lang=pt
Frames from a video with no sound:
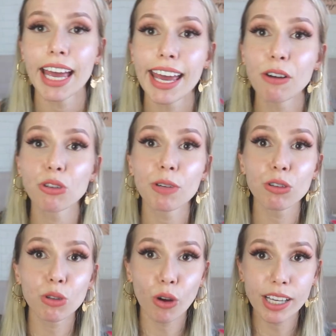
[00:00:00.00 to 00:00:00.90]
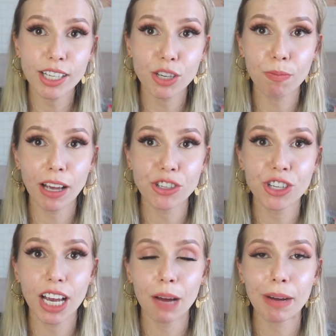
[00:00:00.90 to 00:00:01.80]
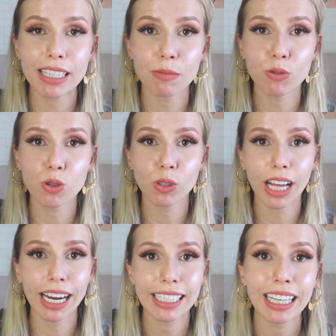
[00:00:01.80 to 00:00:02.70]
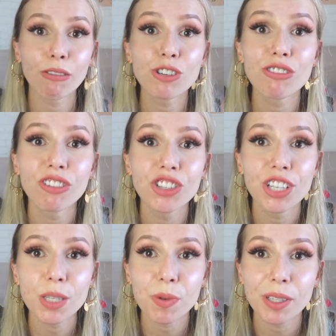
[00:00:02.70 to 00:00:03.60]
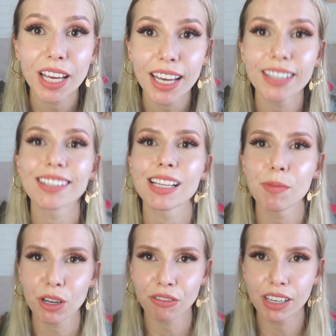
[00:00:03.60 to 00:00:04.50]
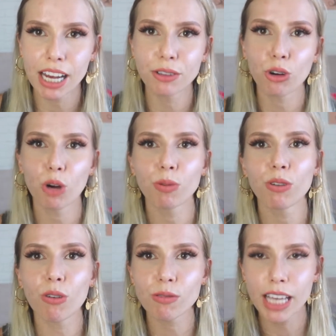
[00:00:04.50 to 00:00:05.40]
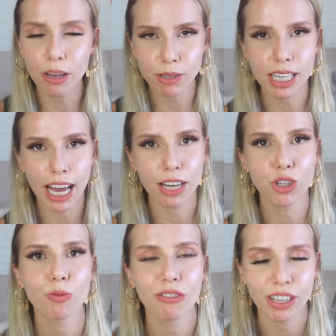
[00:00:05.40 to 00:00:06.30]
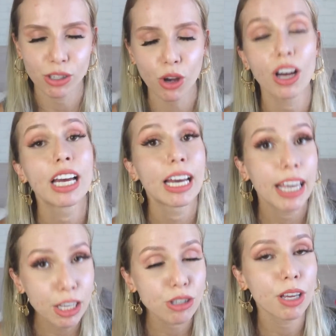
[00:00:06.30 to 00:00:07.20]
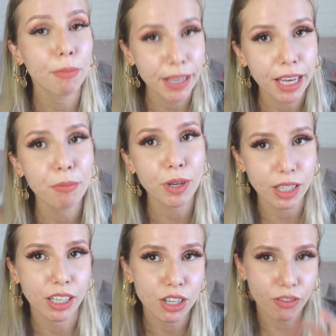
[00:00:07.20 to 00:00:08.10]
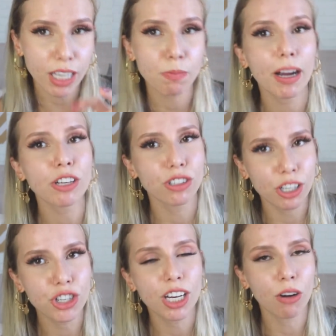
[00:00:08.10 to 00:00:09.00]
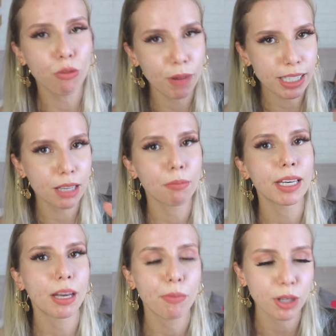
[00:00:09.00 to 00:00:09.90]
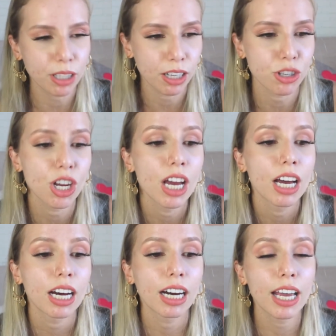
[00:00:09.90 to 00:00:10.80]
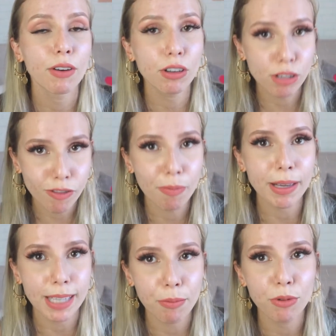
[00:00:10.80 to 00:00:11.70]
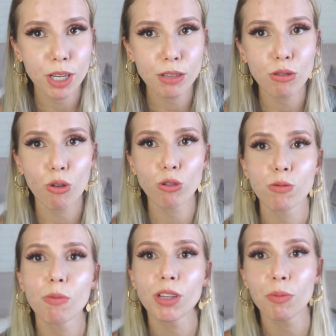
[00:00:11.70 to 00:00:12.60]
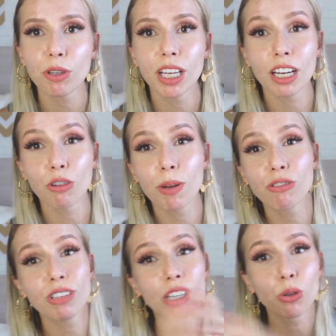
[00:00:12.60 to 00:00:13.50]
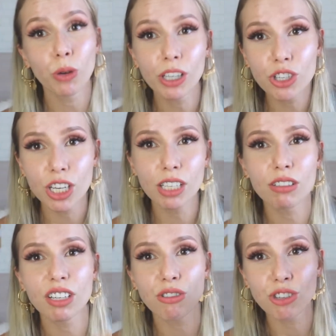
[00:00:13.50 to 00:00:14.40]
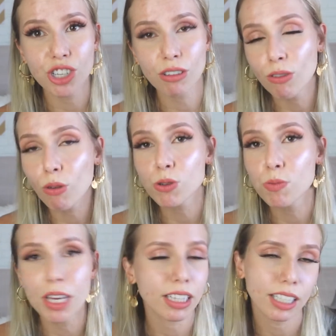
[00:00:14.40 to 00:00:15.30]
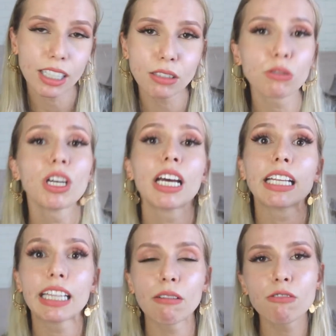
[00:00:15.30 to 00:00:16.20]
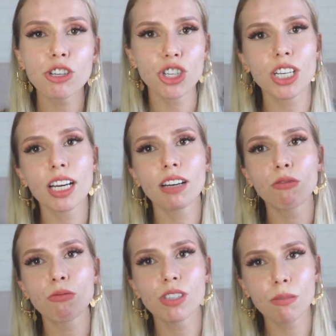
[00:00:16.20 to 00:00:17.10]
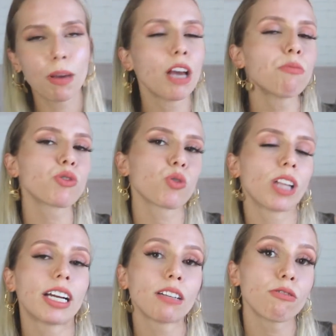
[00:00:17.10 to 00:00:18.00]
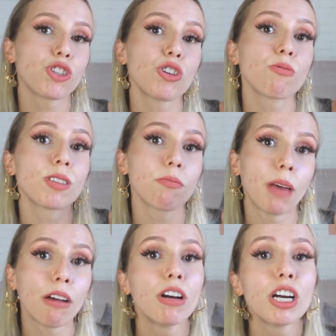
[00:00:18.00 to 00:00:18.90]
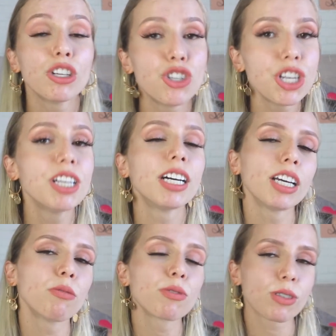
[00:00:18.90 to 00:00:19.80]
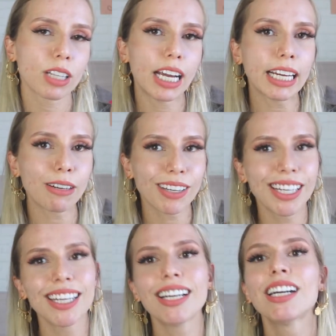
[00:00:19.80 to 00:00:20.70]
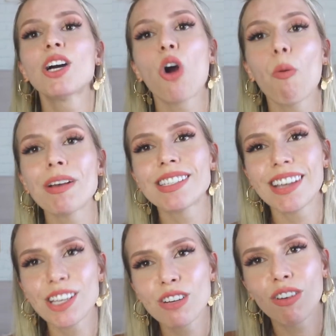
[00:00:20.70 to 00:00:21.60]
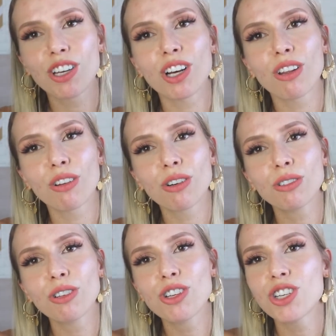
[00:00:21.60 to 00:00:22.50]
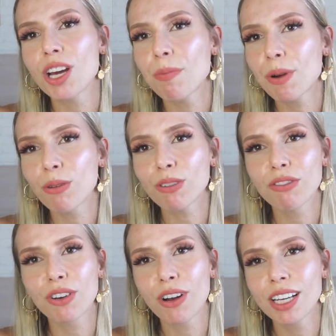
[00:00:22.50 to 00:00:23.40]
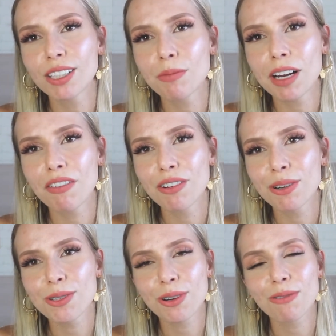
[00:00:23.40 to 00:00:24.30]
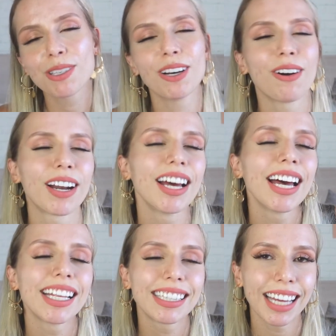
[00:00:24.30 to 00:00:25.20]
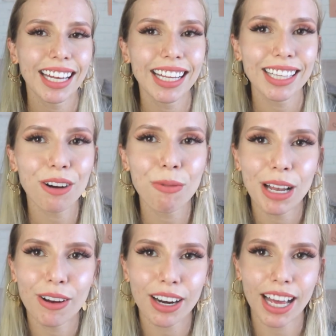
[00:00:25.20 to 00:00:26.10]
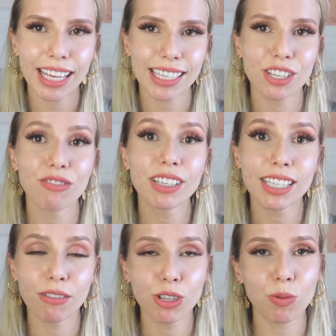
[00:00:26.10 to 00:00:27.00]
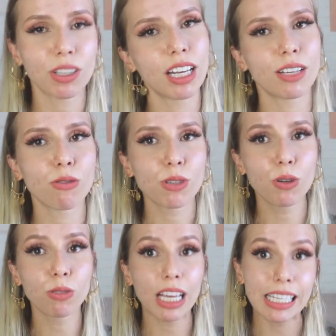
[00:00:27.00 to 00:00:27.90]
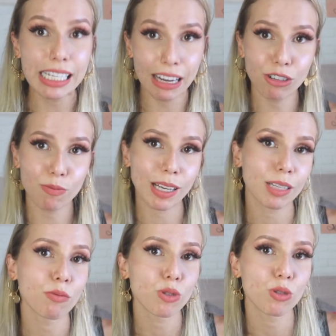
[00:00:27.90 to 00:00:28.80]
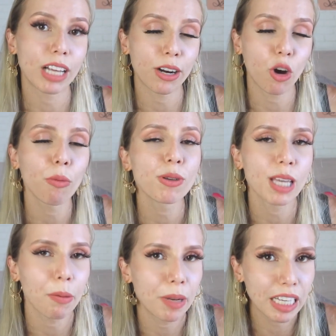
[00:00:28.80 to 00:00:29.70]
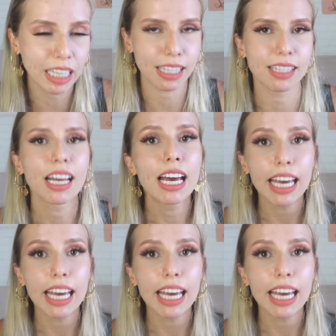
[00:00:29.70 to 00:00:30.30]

Erro número 2 que te impede de ganhar massa muscular, não dividir as proteínas. Lembra que eu falei que teu corpo não consegue usar eles de uma vez só? Isso também é importante. Faz parte da dica 1, um, mas também é importante. Uh, eu, inclusive, passei por isso, eu consumia muita proteína no período da noite e durante o dia eu não consumia tanto, não tinha um desempenho muscular, não tinha um desempenho de ganho muscular que eu queria. Comecei a dividir ao longo do dia, pronto, ficou lindo, maravilhoso, consigo agora ter então melhor essa divisão de proteínas, consigo ter esse ganho de massa muscular como eu sempre quis.